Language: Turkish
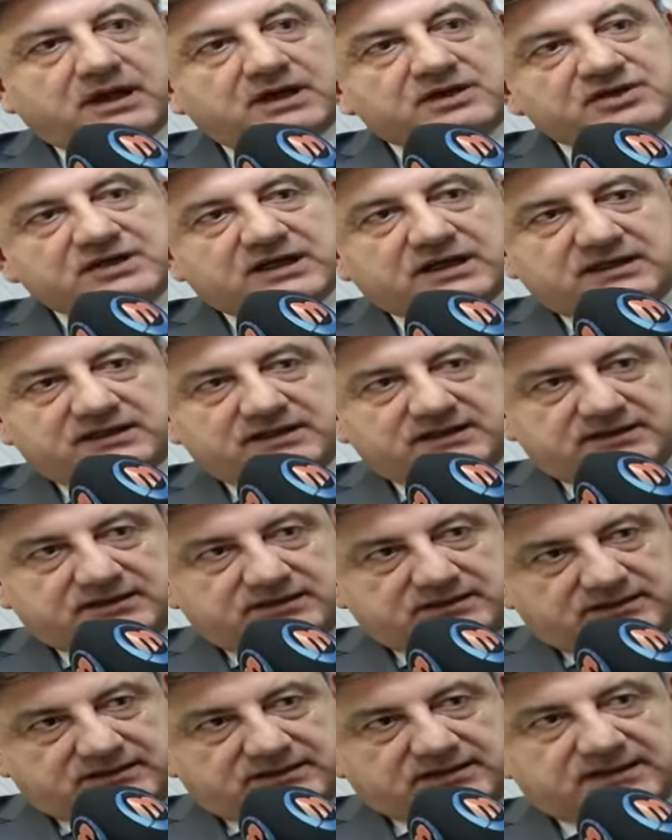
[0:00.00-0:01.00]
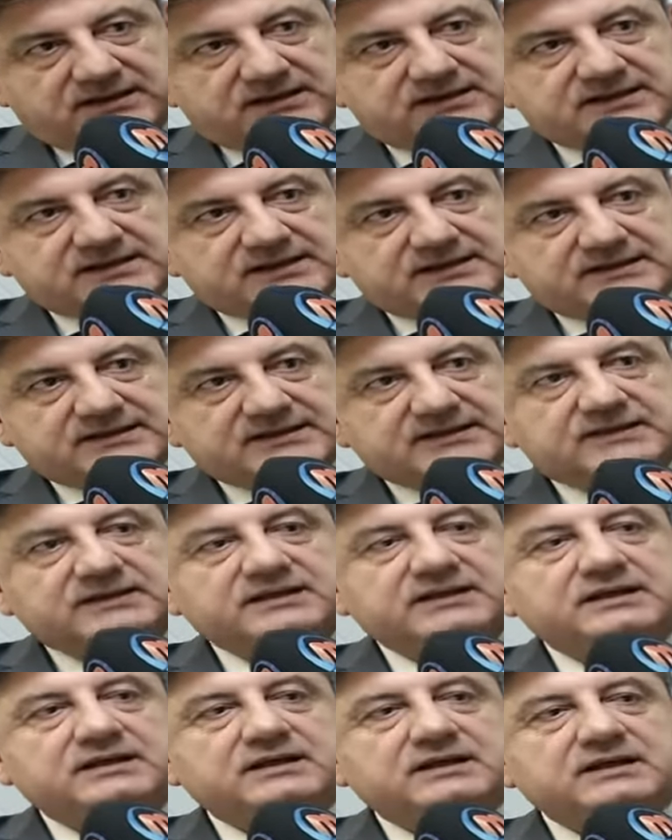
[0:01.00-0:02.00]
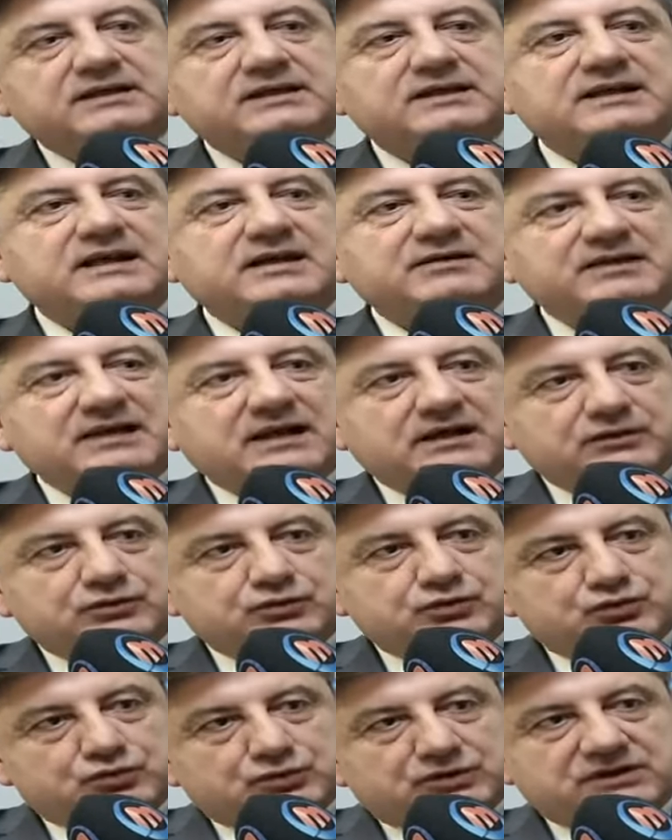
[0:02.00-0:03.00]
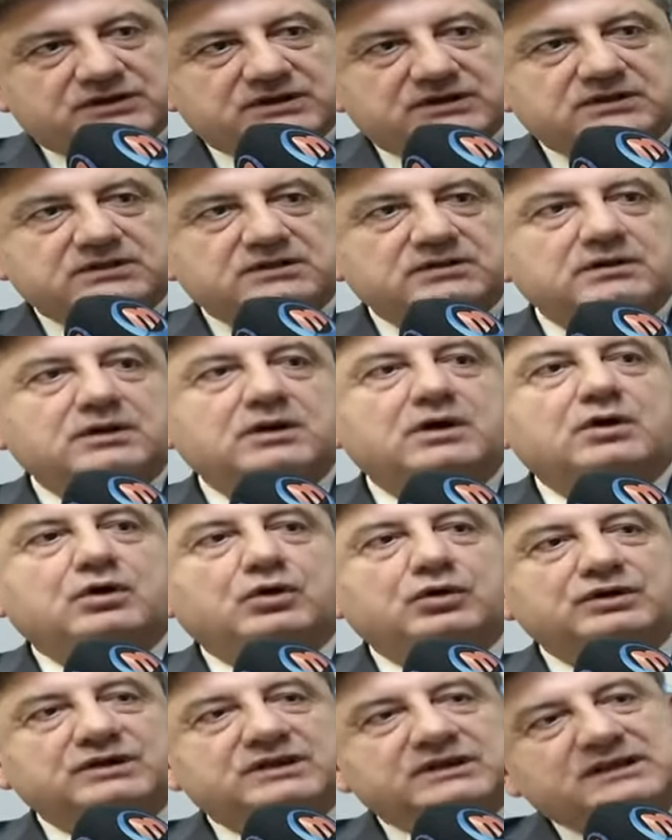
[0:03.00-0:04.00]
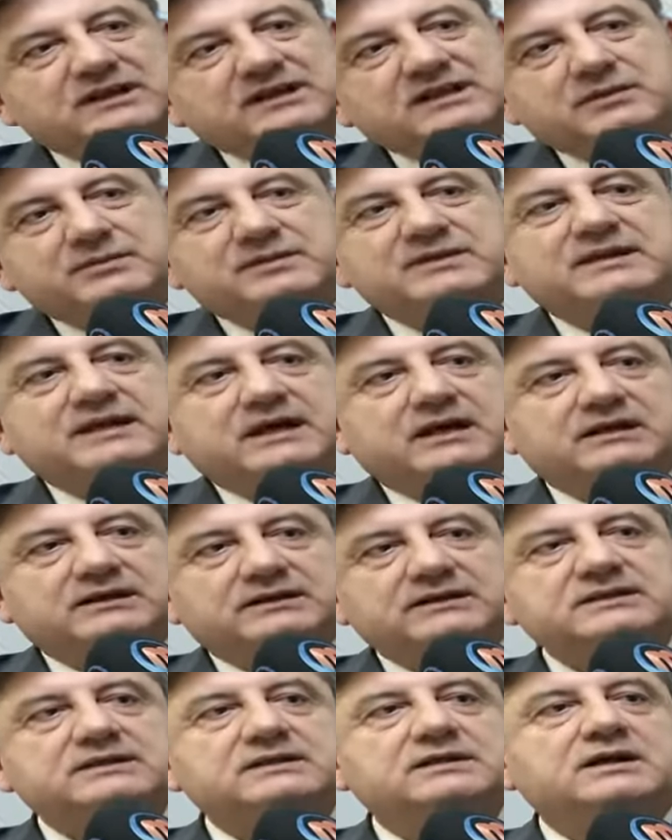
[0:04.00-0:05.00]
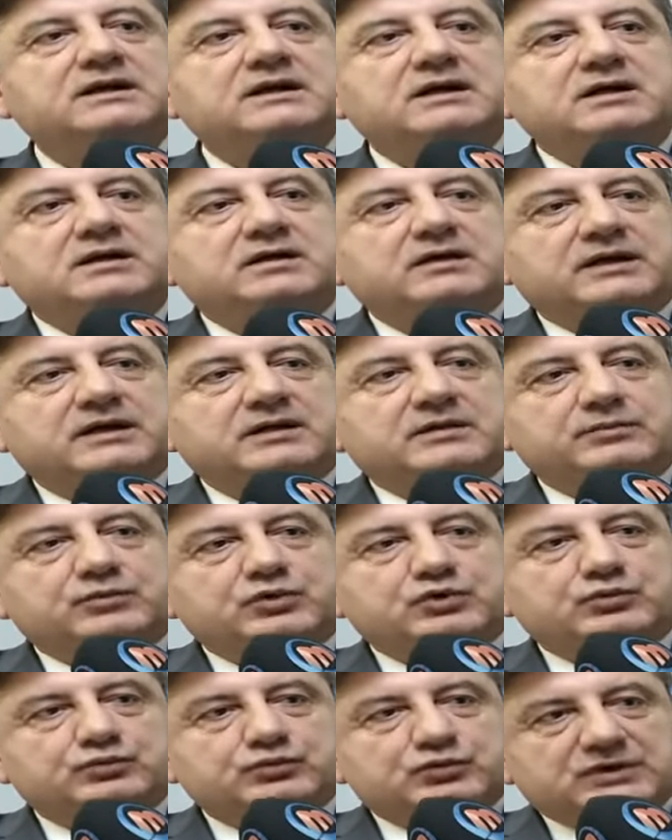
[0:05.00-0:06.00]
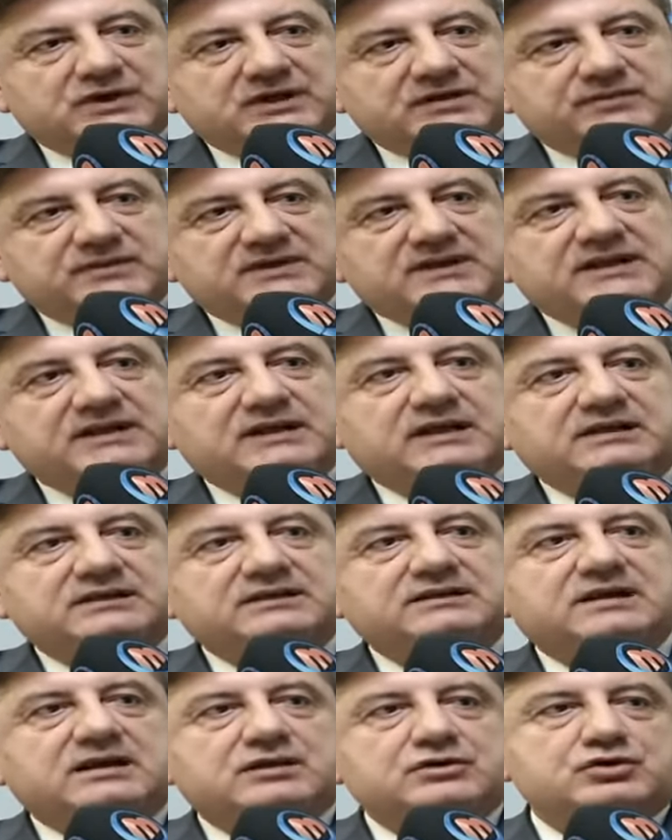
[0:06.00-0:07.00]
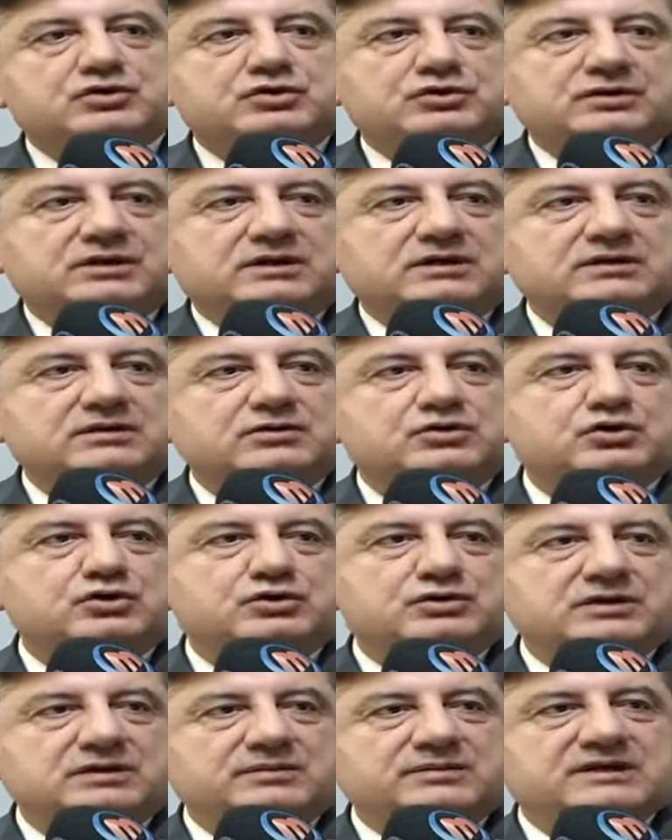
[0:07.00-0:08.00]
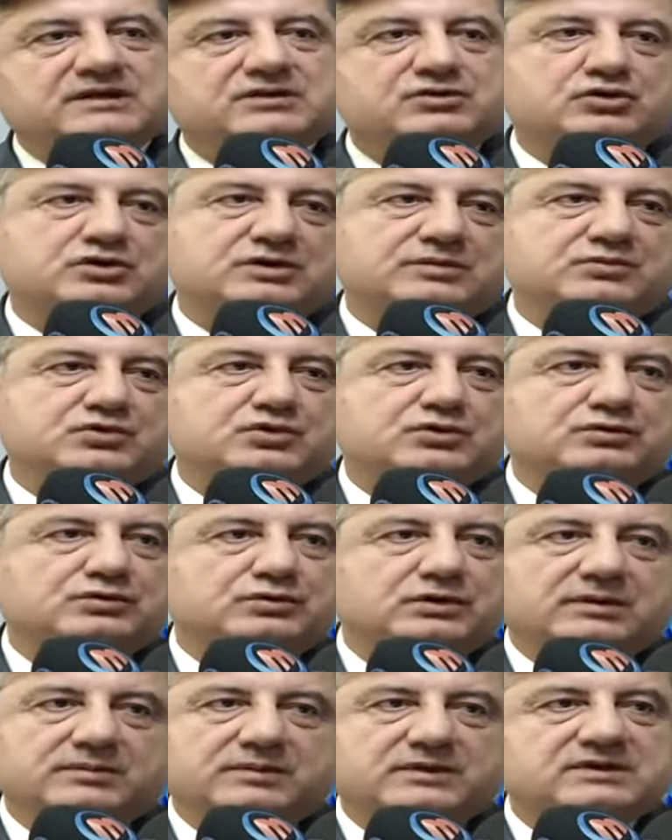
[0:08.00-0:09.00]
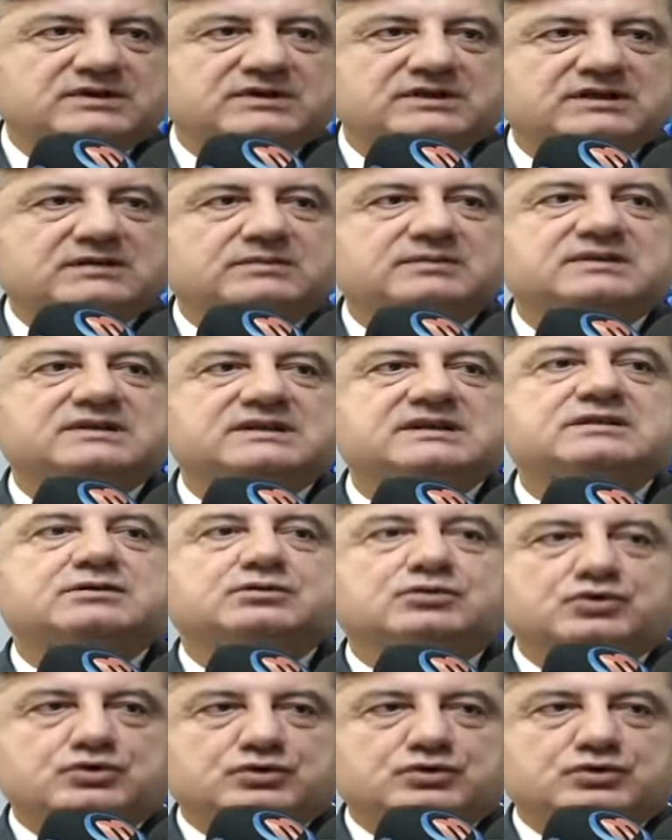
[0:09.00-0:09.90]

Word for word: akciğerdeki sıkıntıları nedeniyle tedaviler de uyguladık. Onların akabinde aldık. E, bütün bu tedbirleri aldıktan sonra süre biraz uzamış oluyor ama ciddi bir risk